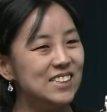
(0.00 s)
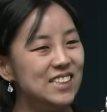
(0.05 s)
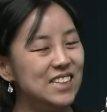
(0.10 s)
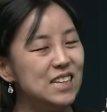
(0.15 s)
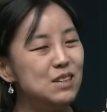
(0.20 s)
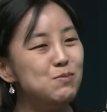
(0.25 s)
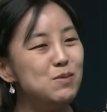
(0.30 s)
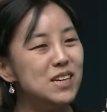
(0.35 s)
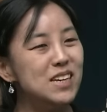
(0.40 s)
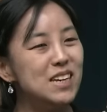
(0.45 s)

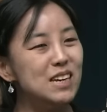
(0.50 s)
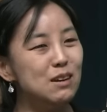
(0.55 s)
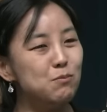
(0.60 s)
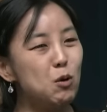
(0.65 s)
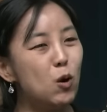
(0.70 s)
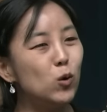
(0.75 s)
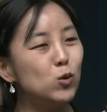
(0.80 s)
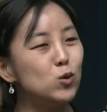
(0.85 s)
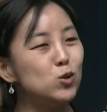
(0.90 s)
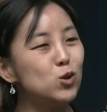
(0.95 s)
이미
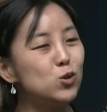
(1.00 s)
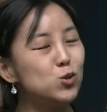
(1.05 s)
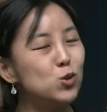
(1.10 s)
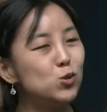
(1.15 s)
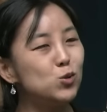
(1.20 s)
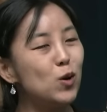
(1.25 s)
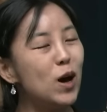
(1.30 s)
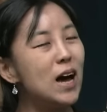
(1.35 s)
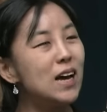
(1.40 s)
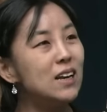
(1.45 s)

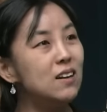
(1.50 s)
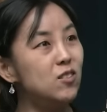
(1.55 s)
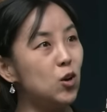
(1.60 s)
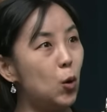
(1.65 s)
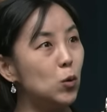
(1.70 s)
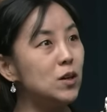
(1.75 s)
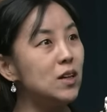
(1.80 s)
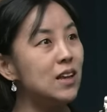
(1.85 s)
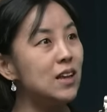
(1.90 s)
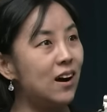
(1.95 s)
명도소송도 하기
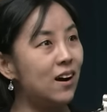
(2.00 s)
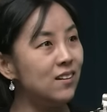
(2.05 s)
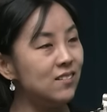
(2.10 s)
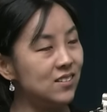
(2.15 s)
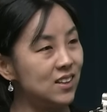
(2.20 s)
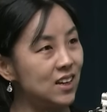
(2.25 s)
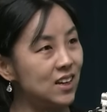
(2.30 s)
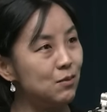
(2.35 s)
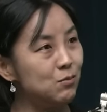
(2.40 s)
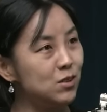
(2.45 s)
전에 나가는
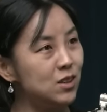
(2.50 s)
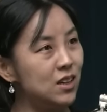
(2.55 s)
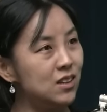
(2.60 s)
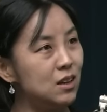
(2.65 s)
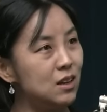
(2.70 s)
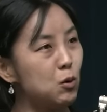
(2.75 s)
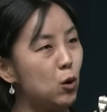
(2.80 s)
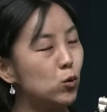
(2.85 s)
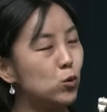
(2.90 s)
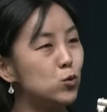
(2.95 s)

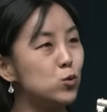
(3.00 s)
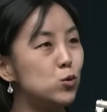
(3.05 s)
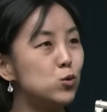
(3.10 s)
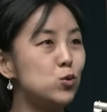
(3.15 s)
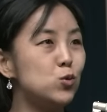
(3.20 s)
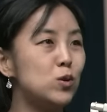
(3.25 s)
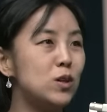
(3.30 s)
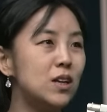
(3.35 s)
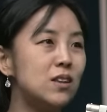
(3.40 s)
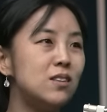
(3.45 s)
사람들인데
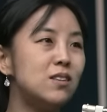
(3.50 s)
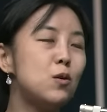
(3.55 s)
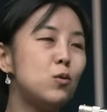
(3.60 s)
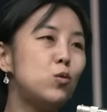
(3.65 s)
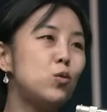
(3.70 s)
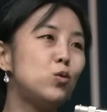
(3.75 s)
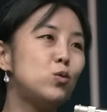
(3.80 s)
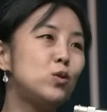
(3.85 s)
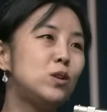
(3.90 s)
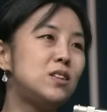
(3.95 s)
명도소송
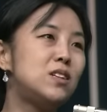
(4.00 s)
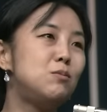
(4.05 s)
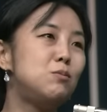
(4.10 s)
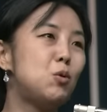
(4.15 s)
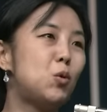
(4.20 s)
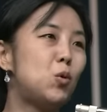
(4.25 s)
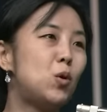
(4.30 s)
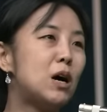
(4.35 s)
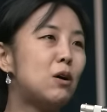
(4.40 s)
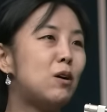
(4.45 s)
했다고
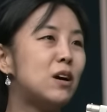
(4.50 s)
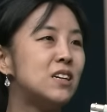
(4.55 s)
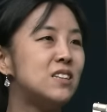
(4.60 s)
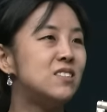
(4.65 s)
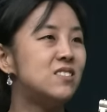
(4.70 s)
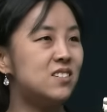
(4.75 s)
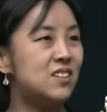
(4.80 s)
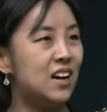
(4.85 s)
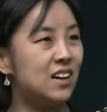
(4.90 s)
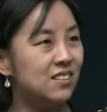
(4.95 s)
이름이 올라와
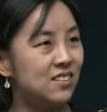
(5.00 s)
있질